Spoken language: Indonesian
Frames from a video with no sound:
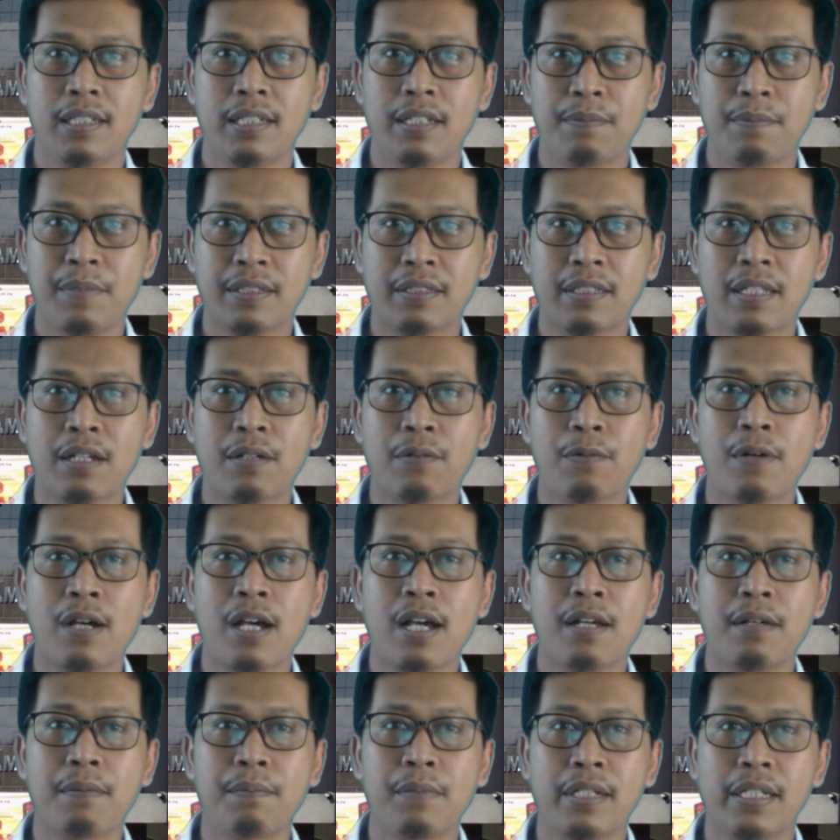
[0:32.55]
dan
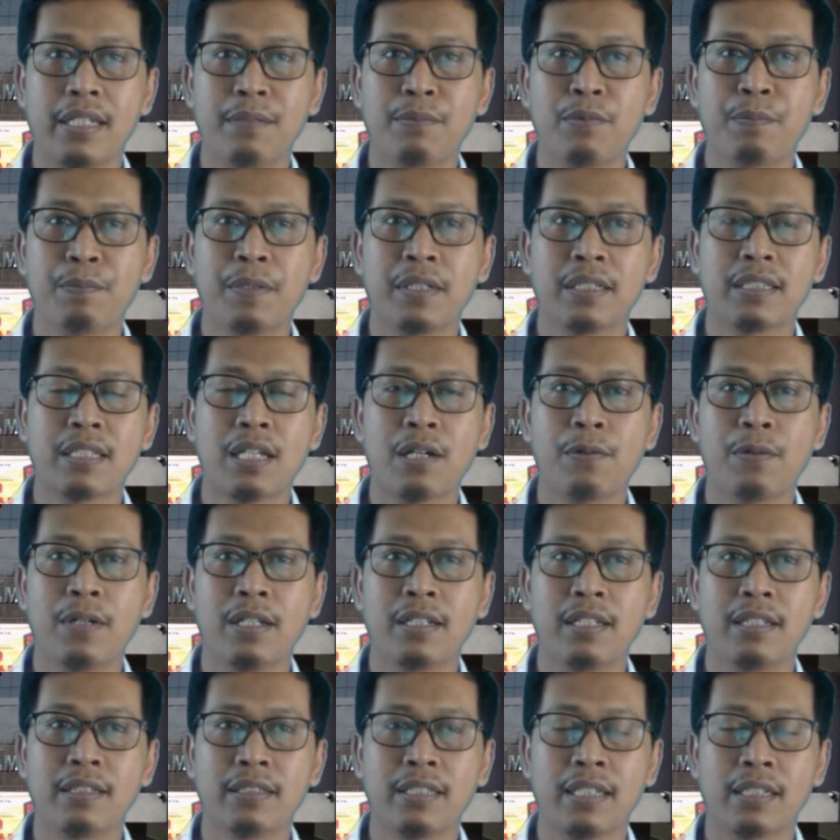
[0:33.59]
bertakwa, berilmu
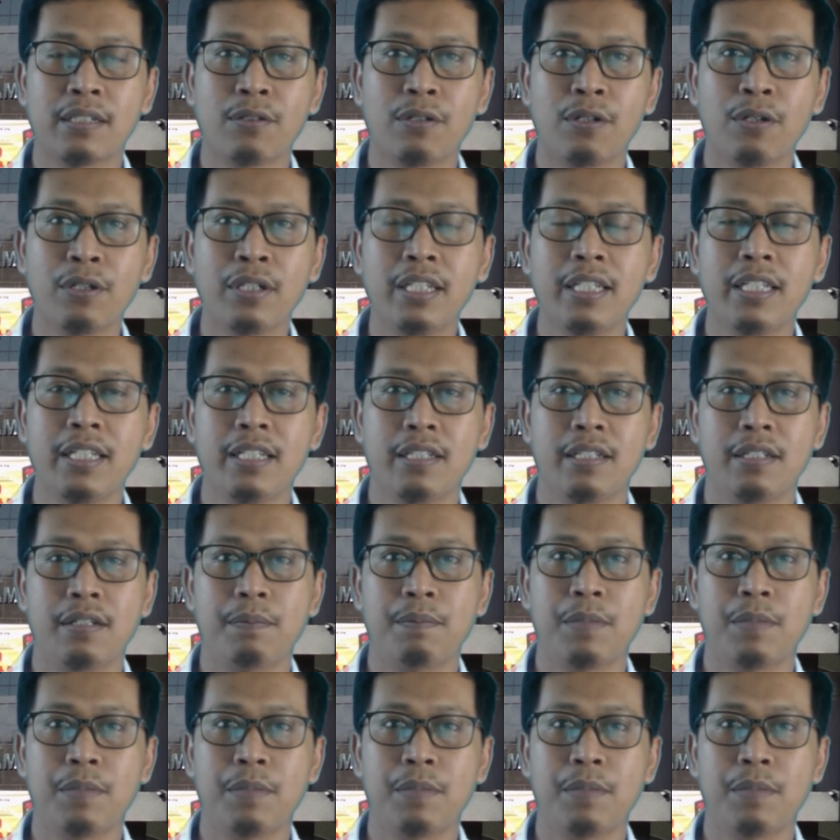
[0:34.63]
pengetahuan dan teknologi,